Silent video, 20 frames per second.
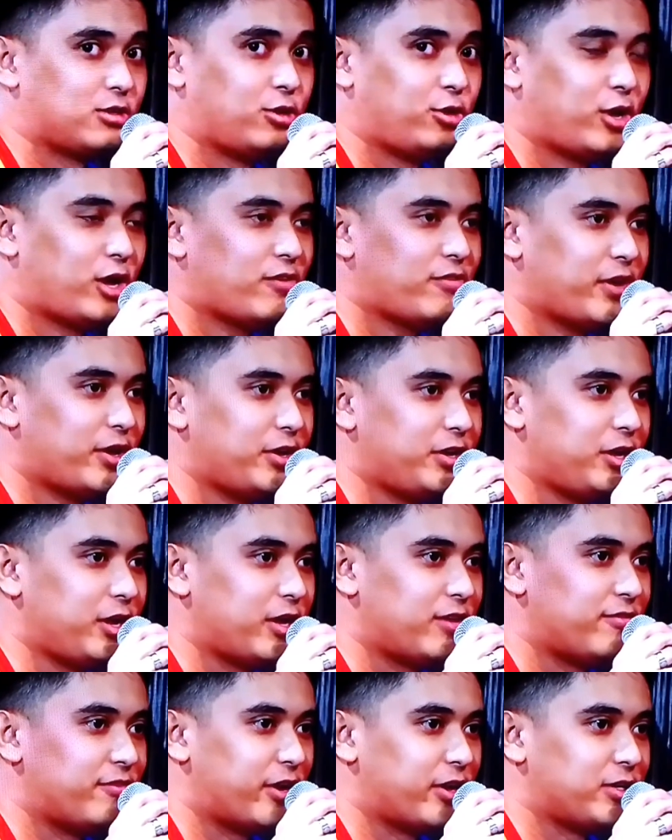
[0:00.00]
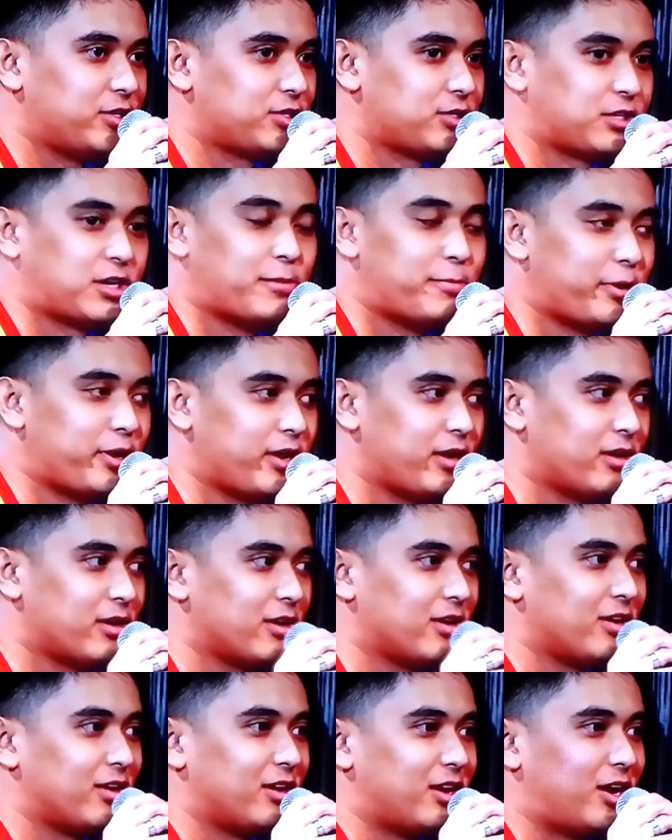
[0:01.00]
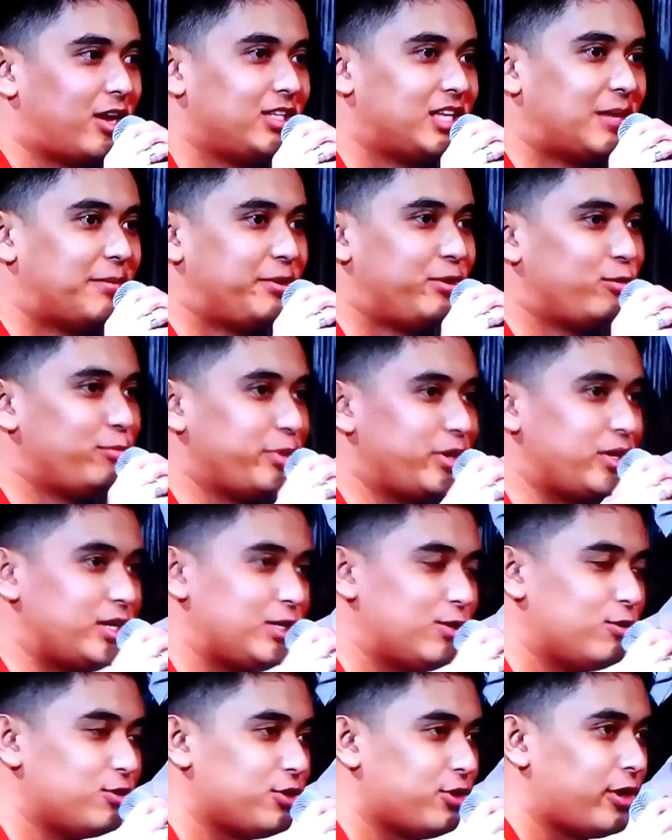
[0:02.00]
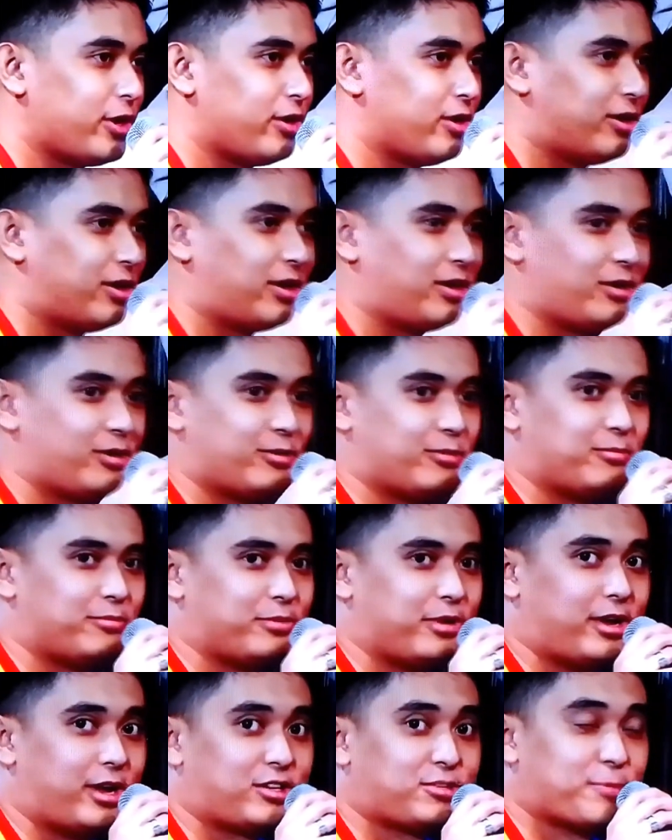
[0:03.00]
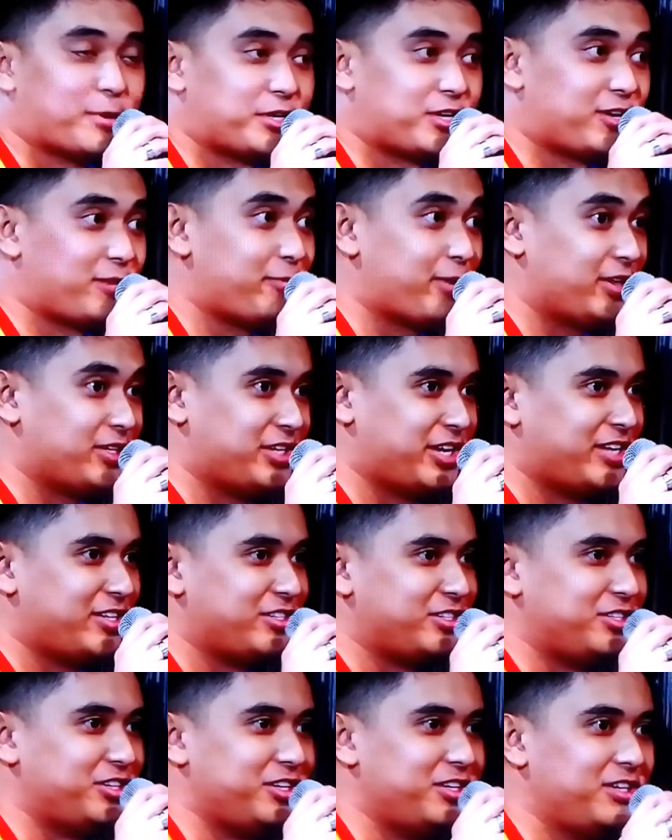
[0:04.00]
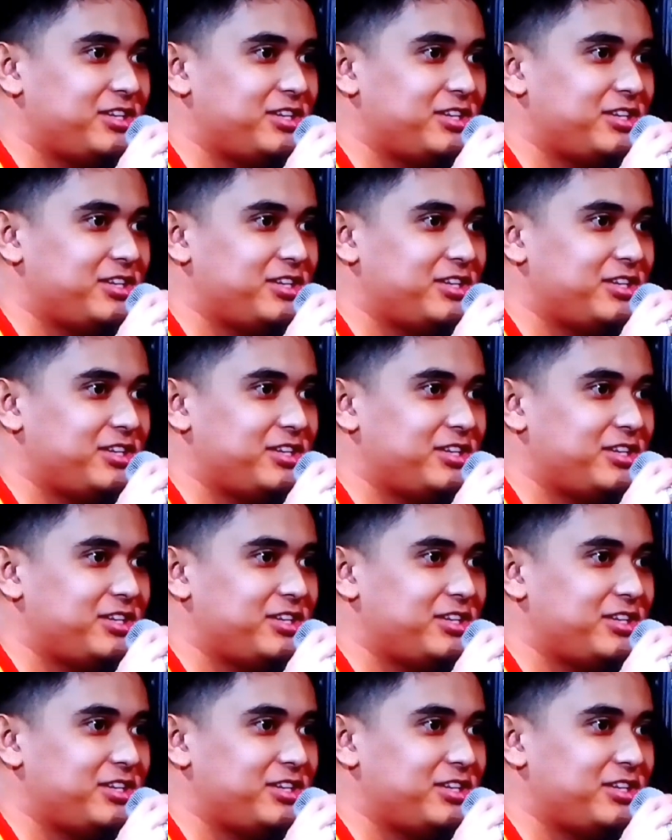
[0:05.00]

do you have any advice? Siyempre, ang daming umiidolo sa ngayon na, ano, especially mga Gen Z.